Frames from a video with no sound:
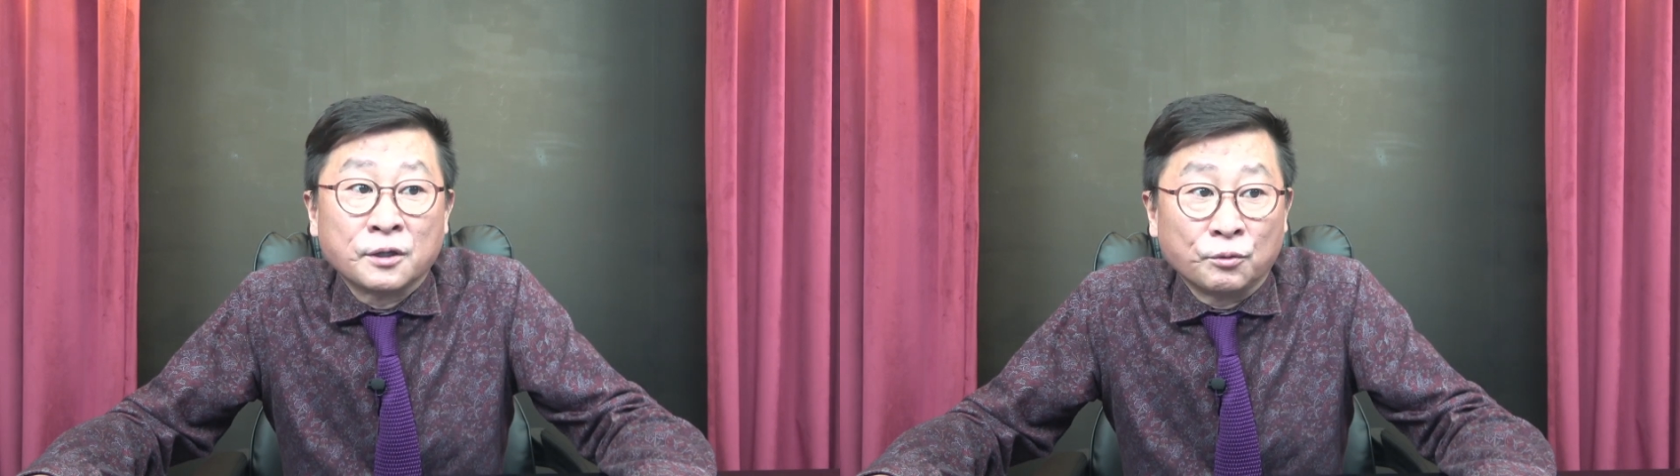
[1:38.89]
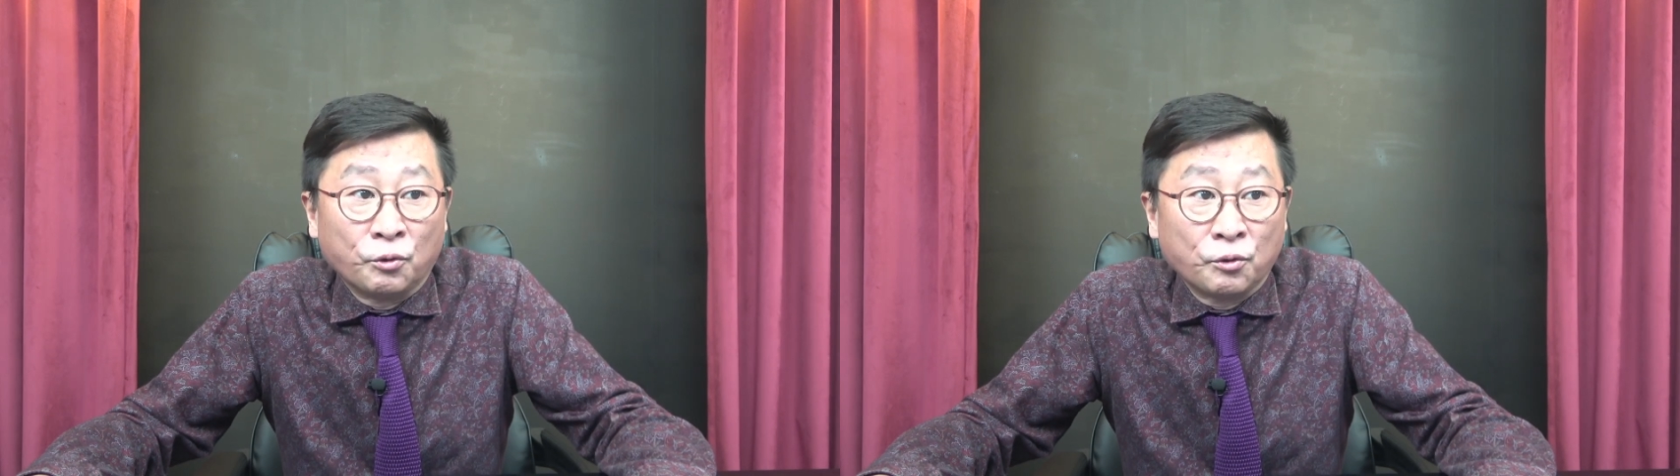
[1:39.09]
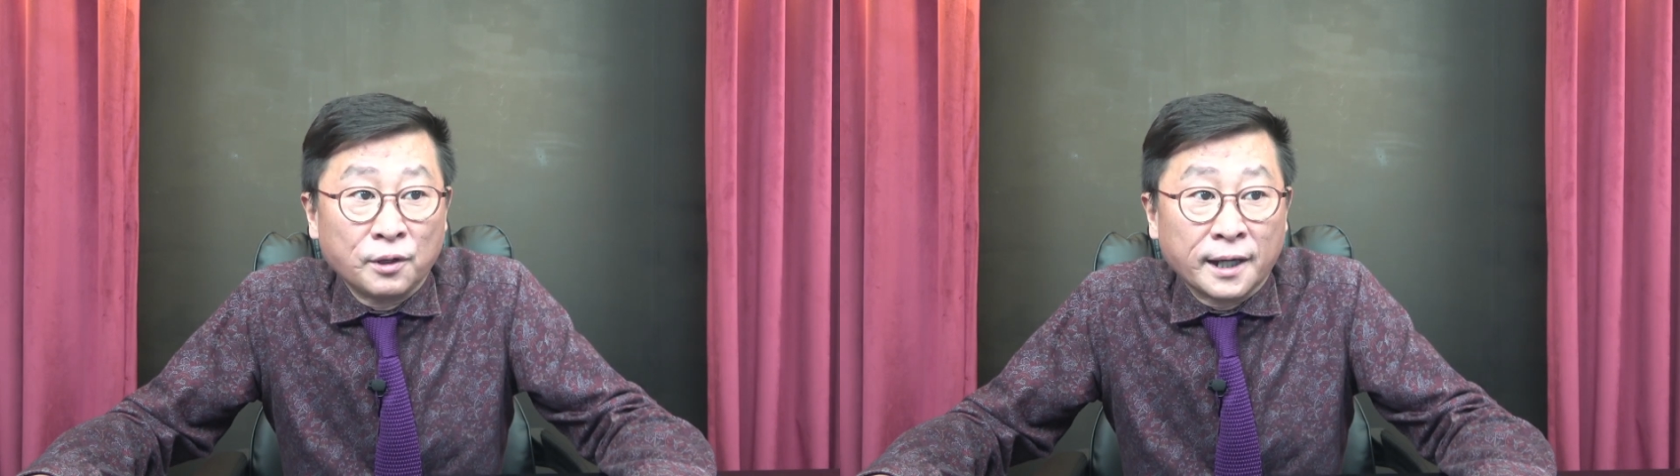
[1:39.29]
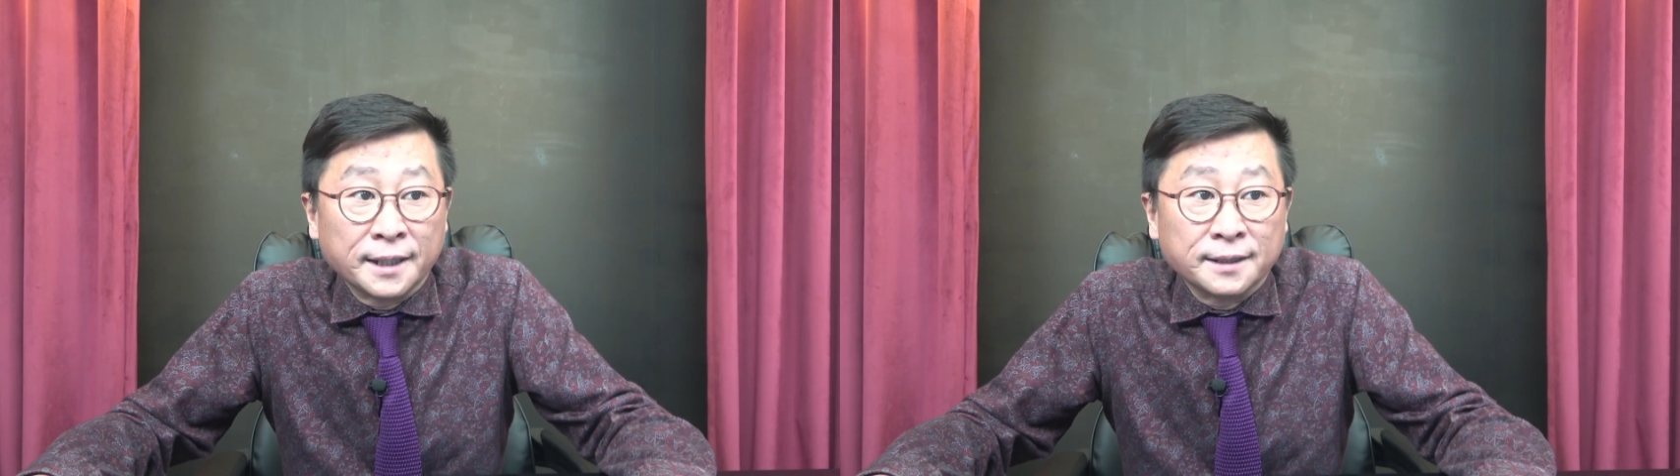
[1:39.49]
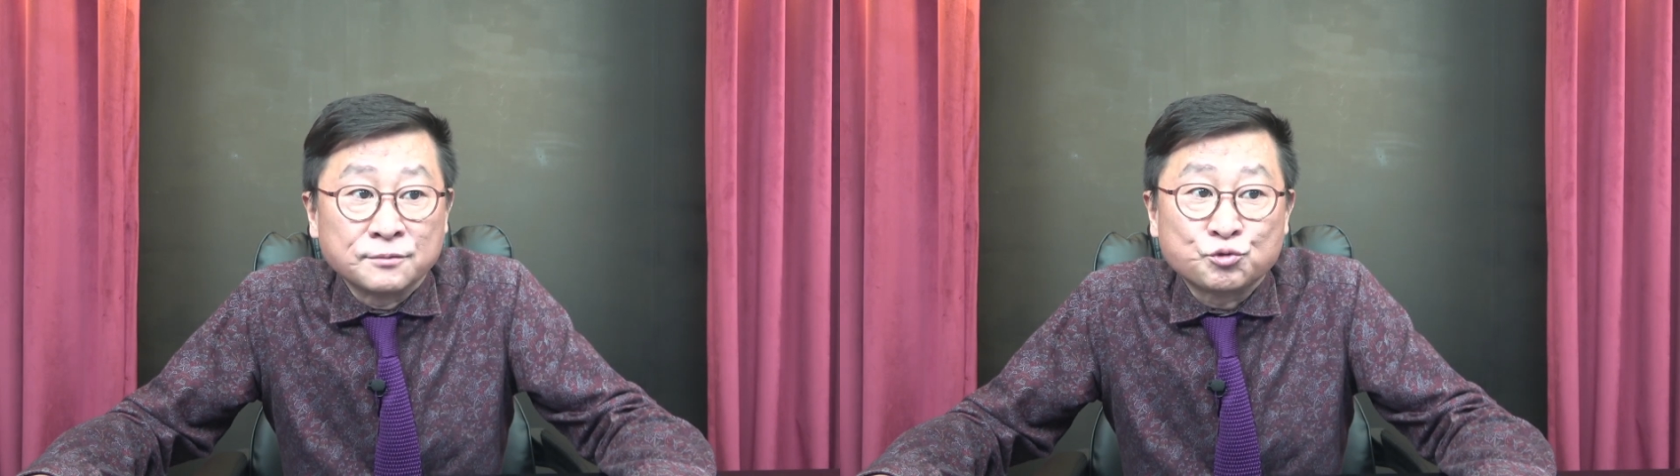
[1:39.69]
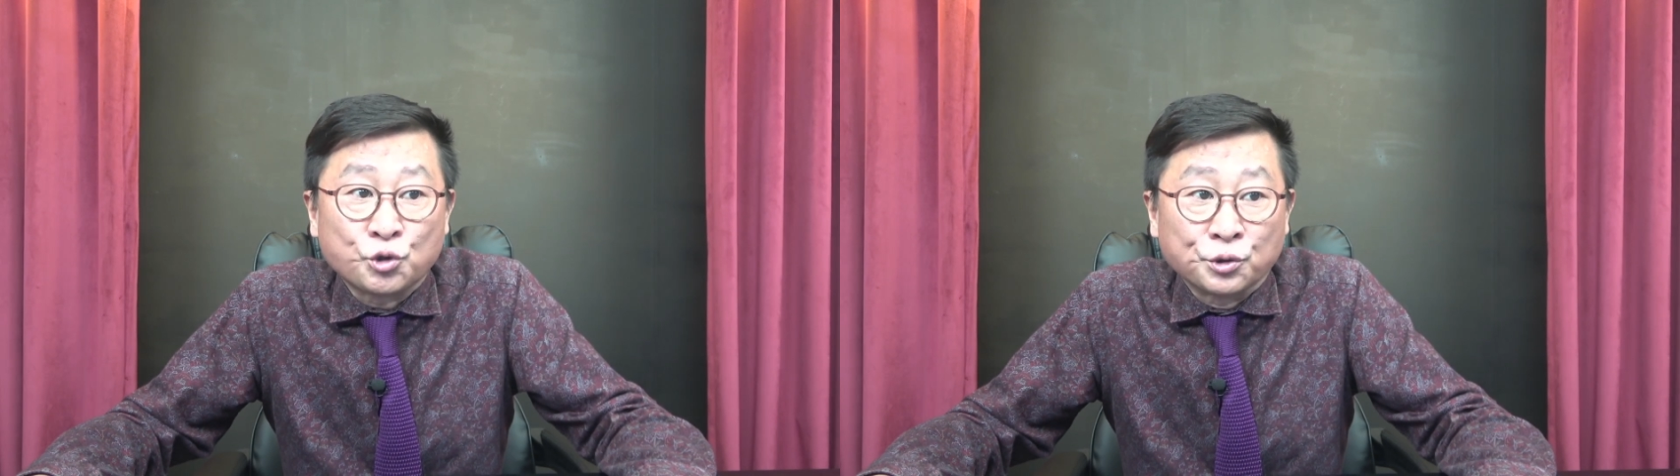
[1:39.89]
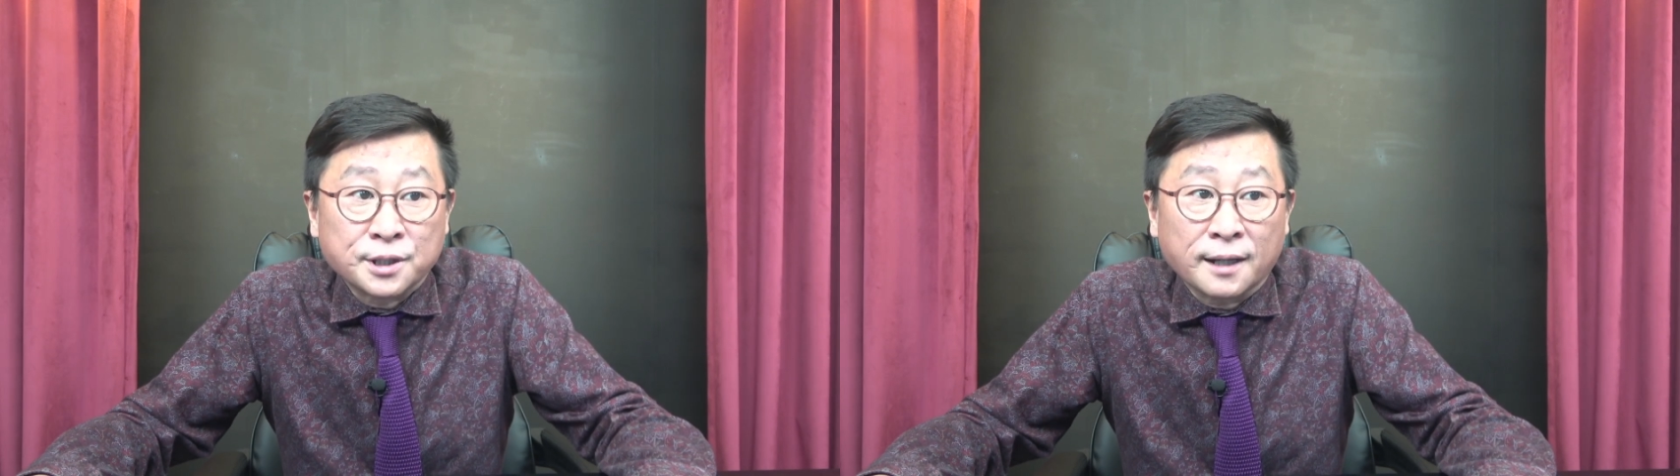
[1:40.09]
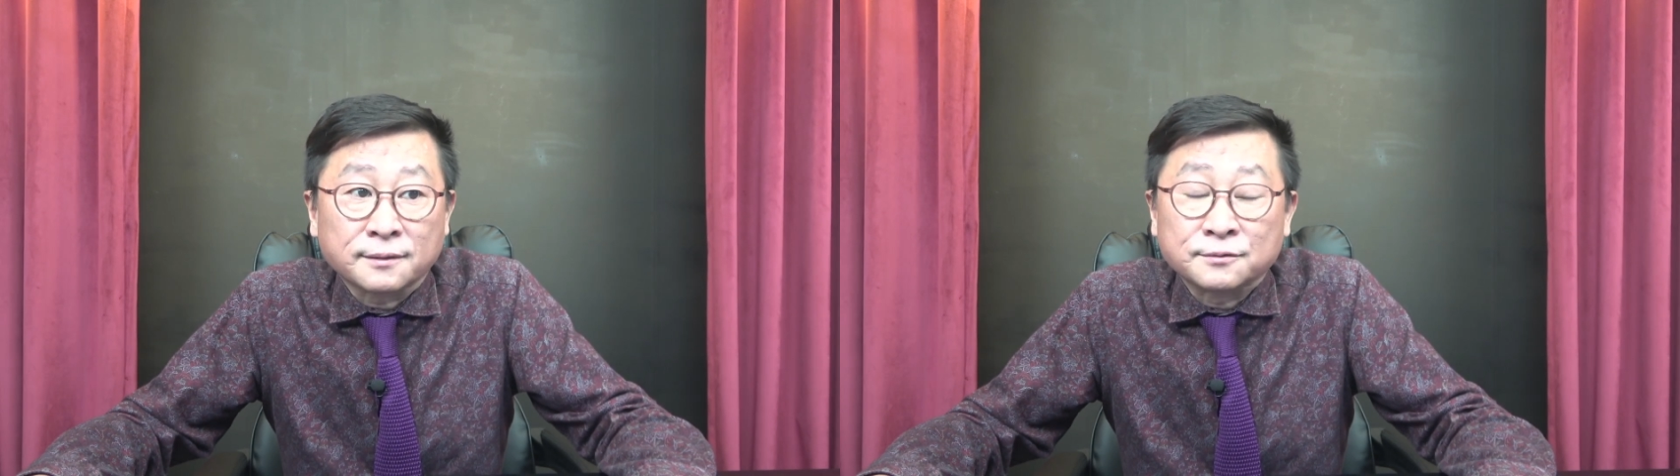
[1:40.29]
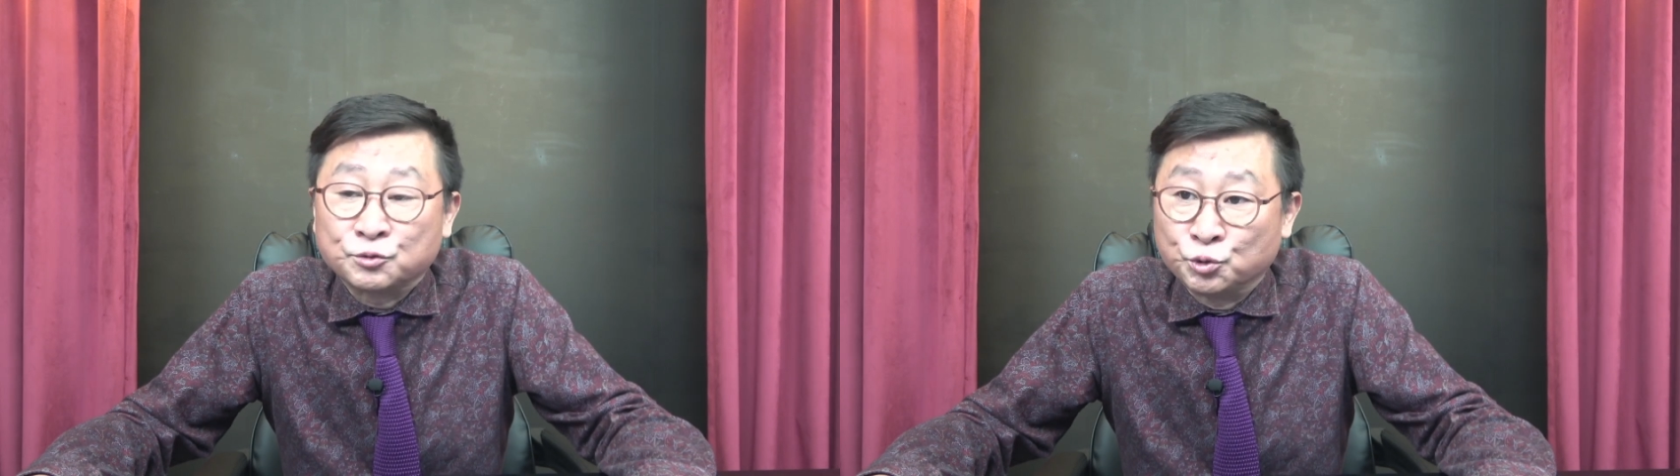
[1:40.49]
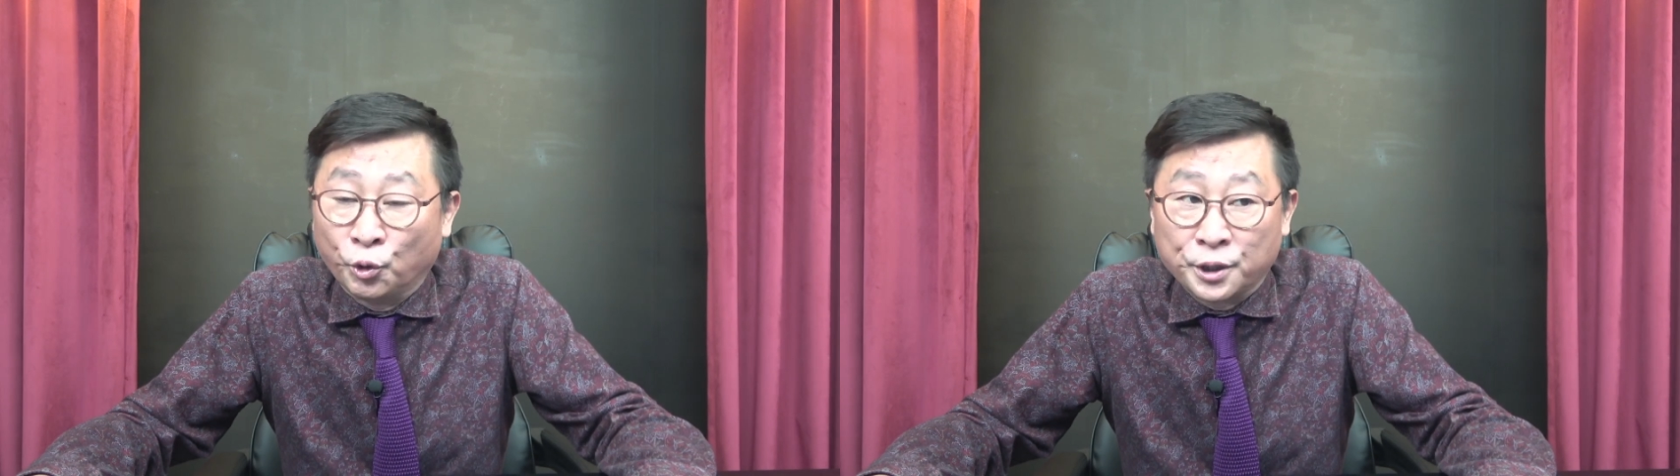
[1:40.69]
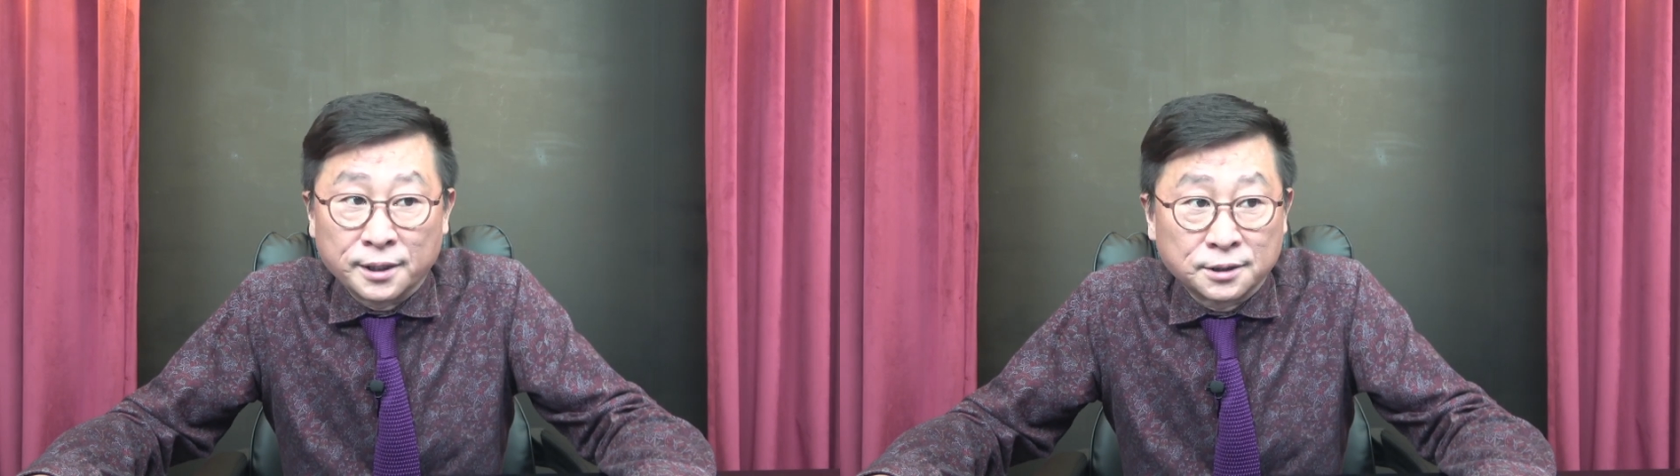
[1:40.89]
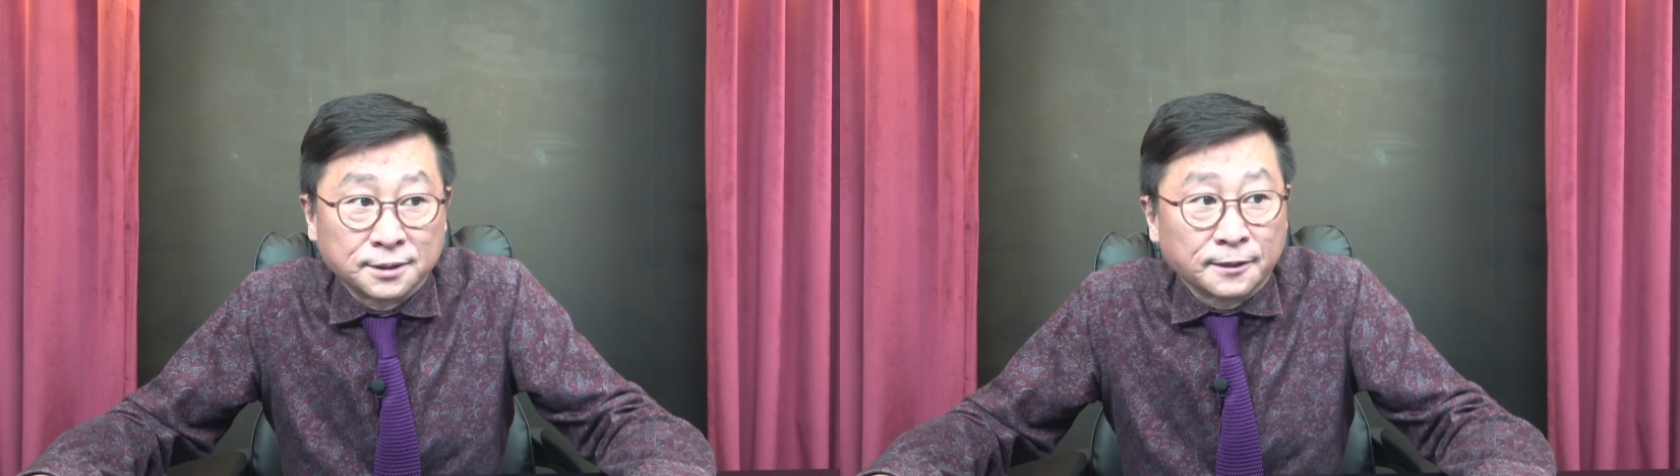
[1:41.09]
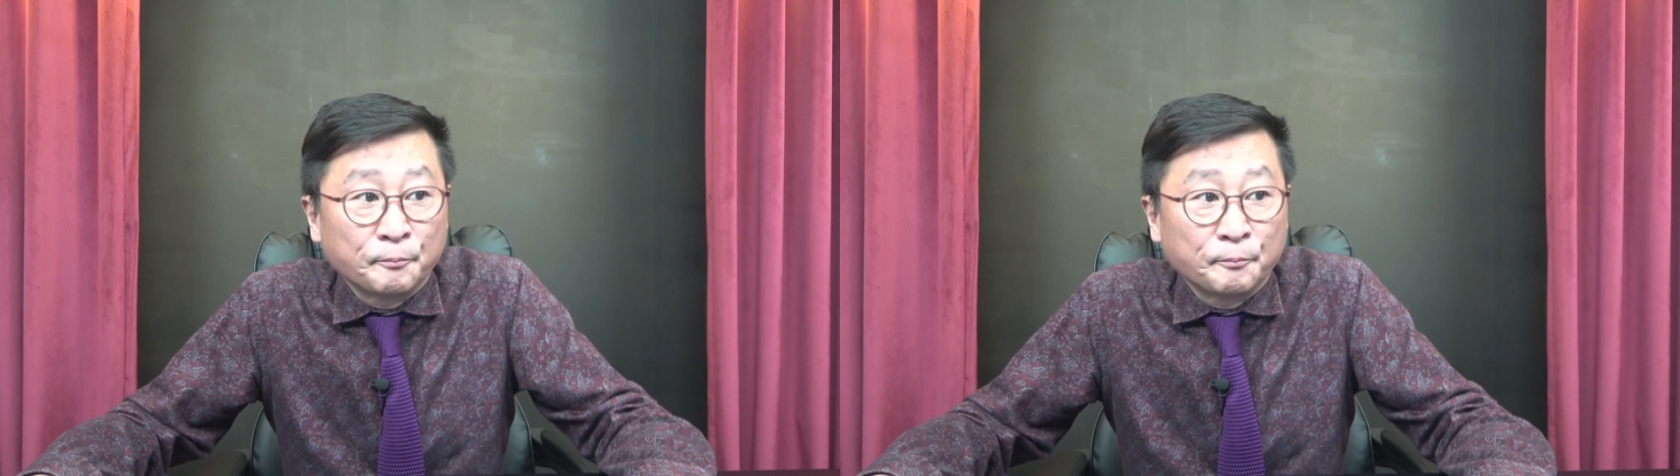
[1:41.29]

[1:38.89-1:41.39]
온라인 조작 노릴 듯